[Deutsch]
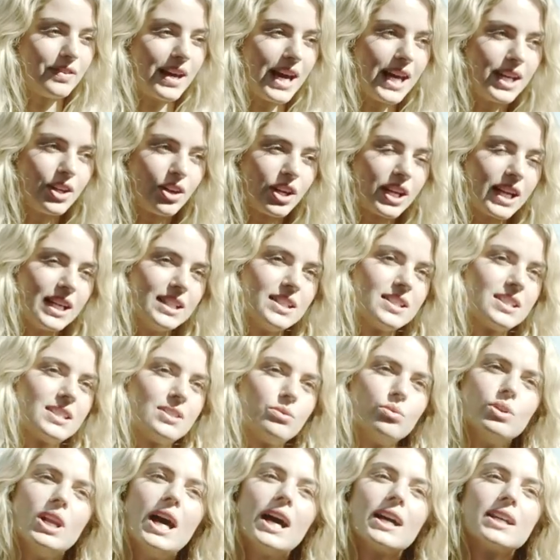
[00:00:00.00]
war noch gar nicht
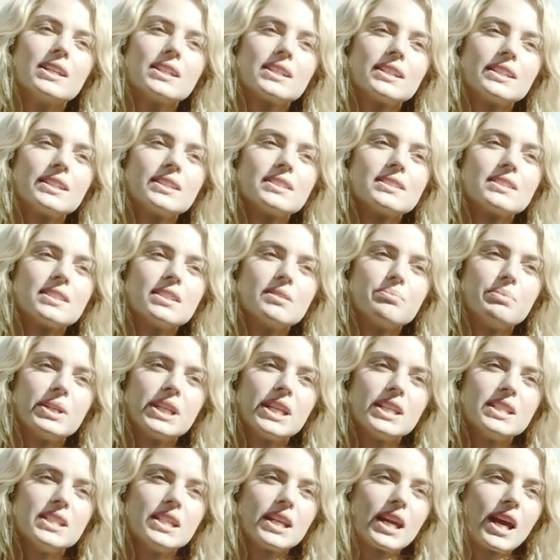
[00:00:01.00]
so lange registriert bei
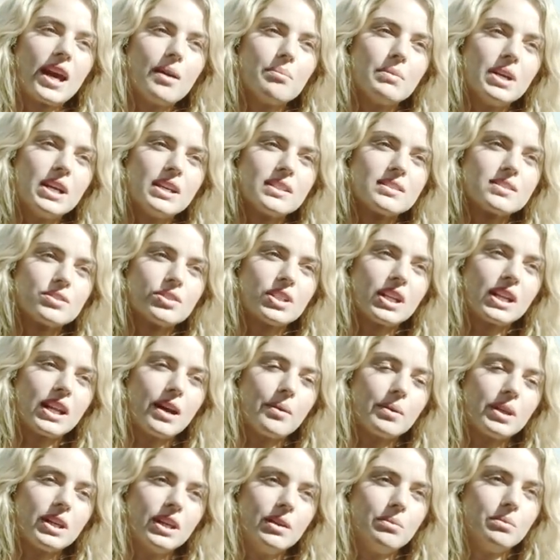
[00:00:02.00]
der DKMS und dann
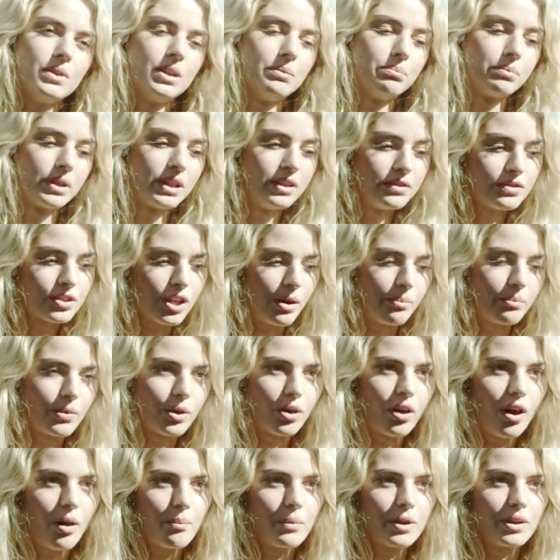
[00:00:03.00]
habe ich eben den Brief schon
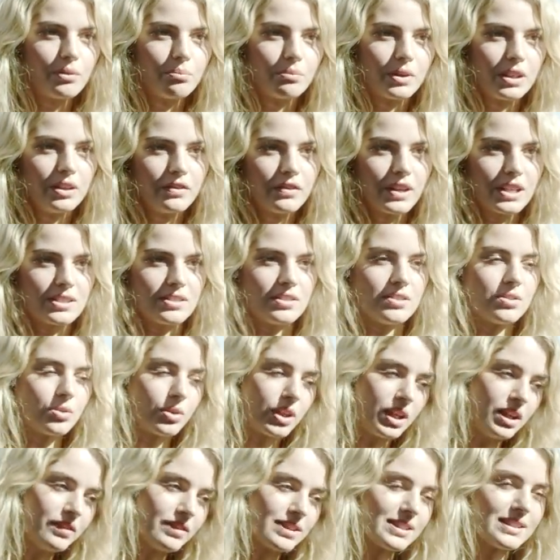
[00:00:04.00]
bekommen. Im Briefkasten ist
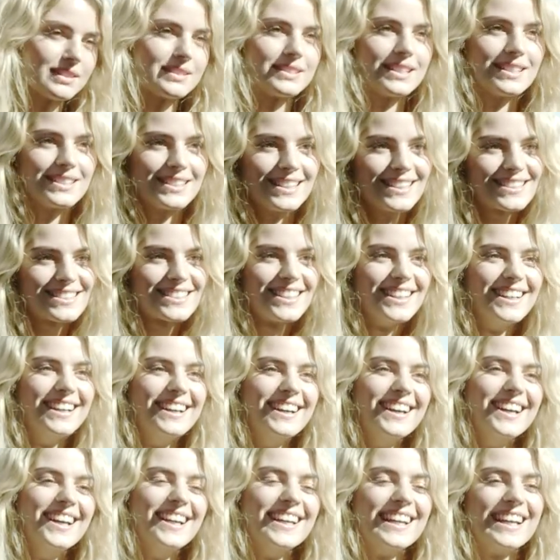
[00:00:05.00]
okay, was ist das jetzt?
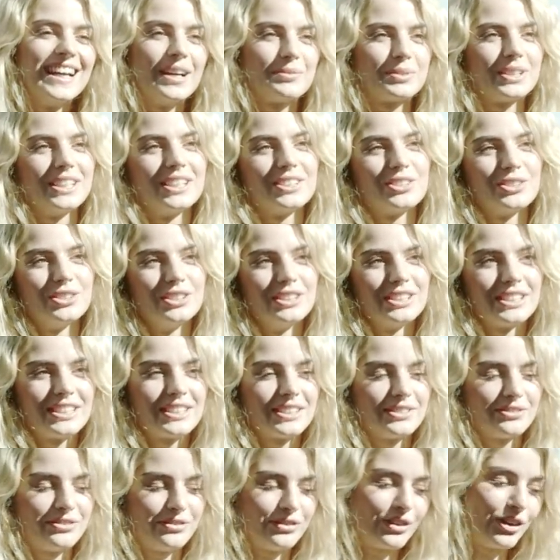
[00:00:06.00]
Hab den
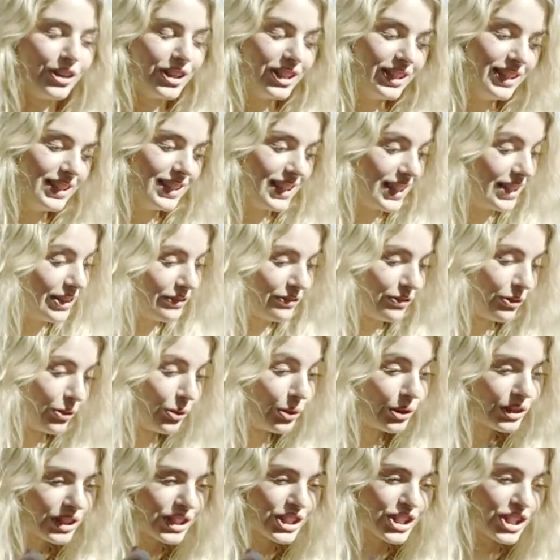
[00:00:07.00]
natürlich voll
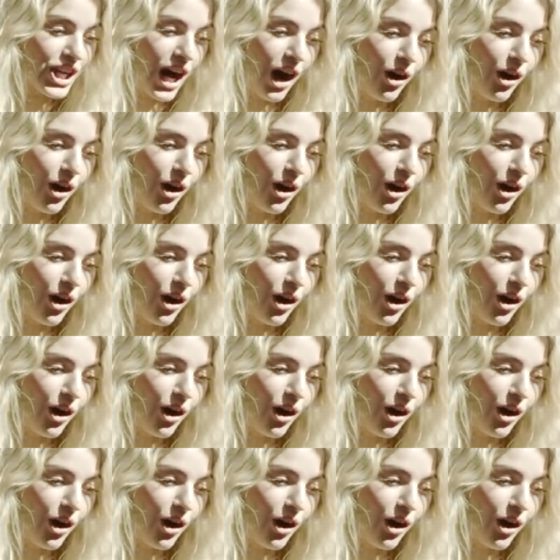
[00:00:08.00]
euphorisch